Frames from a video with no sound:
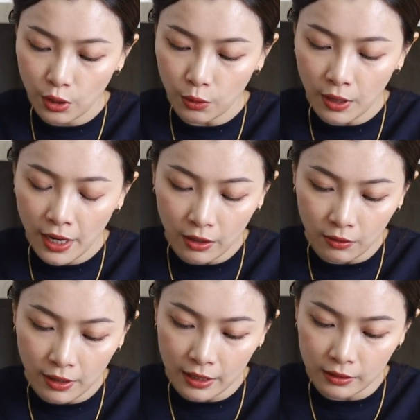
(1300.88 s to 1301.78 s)
六
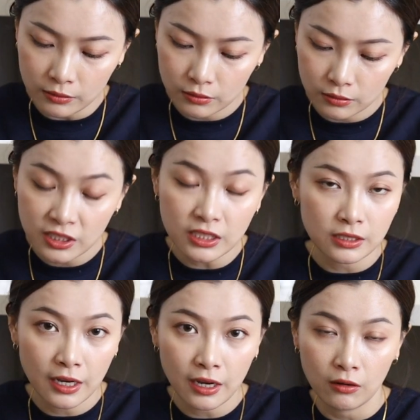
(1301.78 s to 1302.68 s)
号和
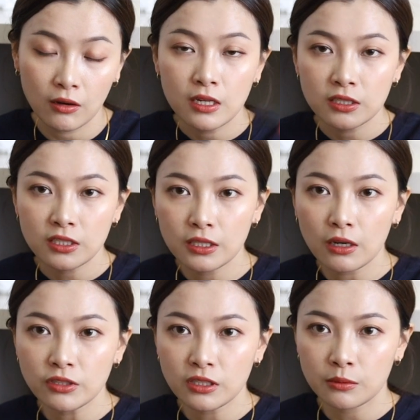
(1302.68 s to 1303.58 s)
七号。七
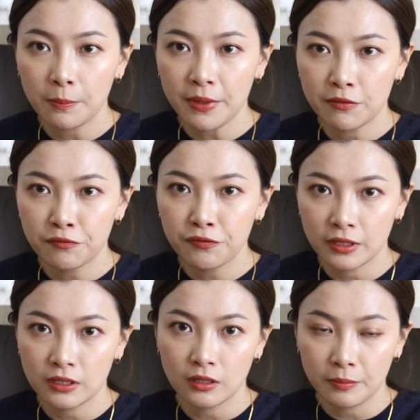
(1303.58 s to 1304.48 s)
号是一个比较偏
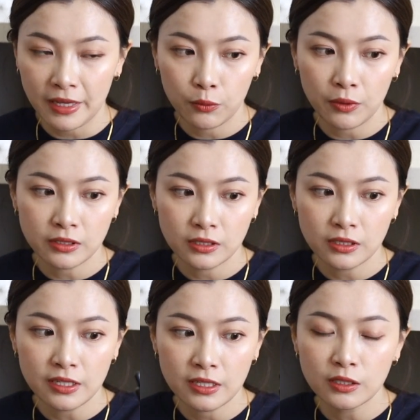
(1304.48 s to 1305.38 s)
粉的玫瑰色，
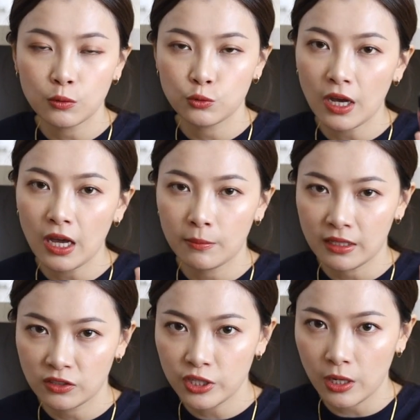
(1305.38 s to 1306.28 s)
这个颜色我觉得还
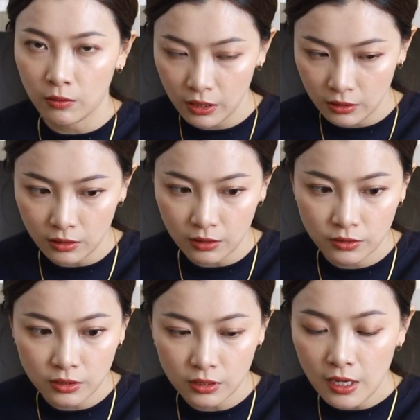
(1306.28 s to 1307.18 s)
蛮俏丽的。
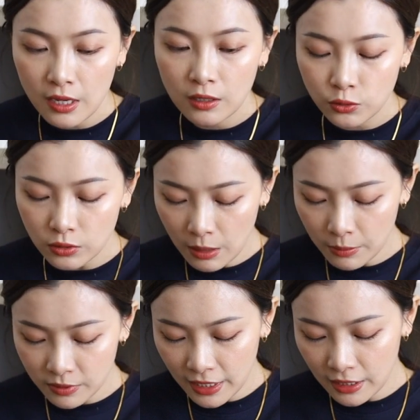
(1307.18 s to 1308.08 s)
可是就是他
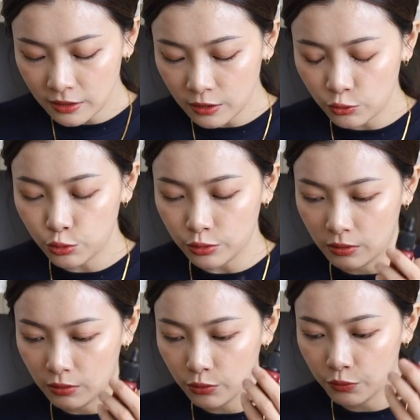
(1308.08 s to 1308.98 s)
们家的这个
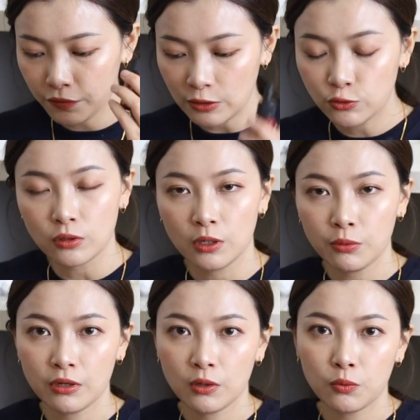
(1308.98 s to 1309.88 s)
唇露放久了
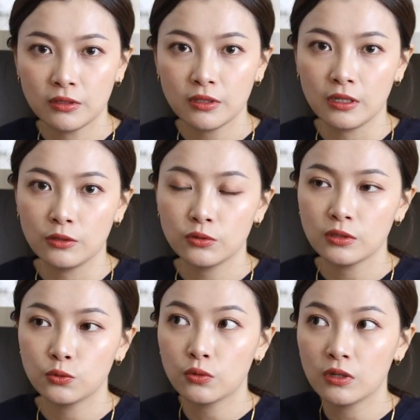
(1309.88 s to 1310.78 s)
会有一个问题，就
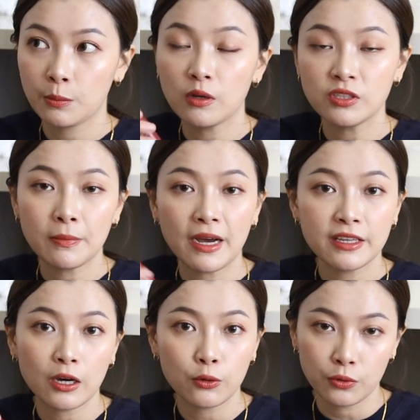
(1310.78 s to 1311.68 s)
是如果你没有先把
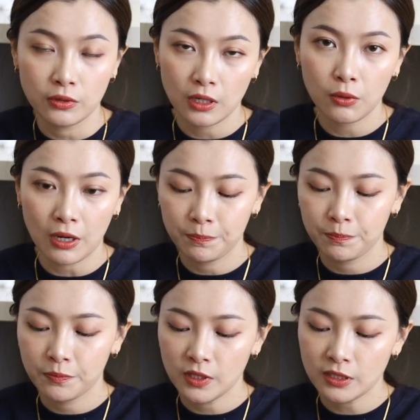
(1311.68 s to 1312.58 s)
它摇匀的话，
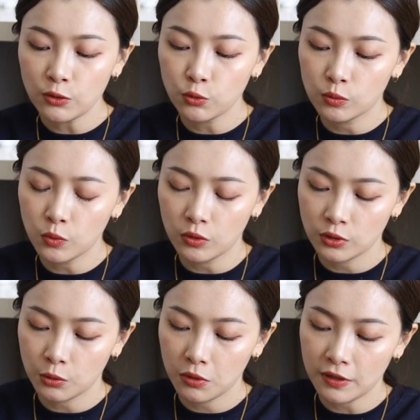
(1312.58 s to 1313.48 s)
你在涂抹
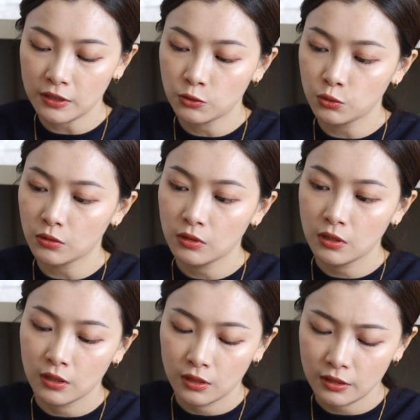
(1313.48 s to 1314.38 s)
的时候会发现说
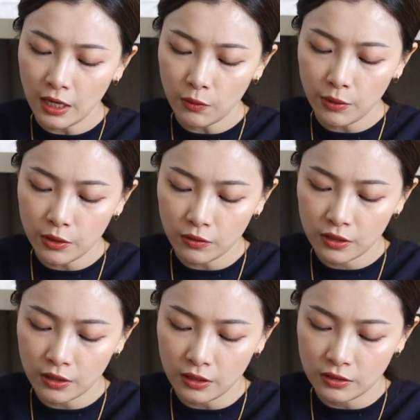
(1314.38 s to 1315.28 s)
它会有
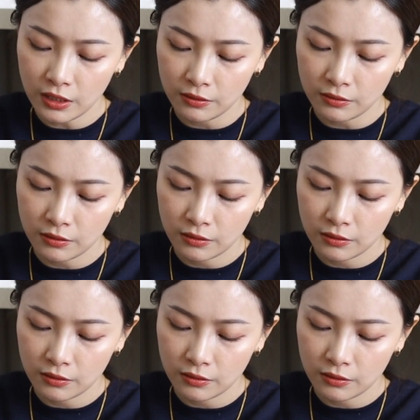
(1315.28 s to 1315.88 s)
一个很像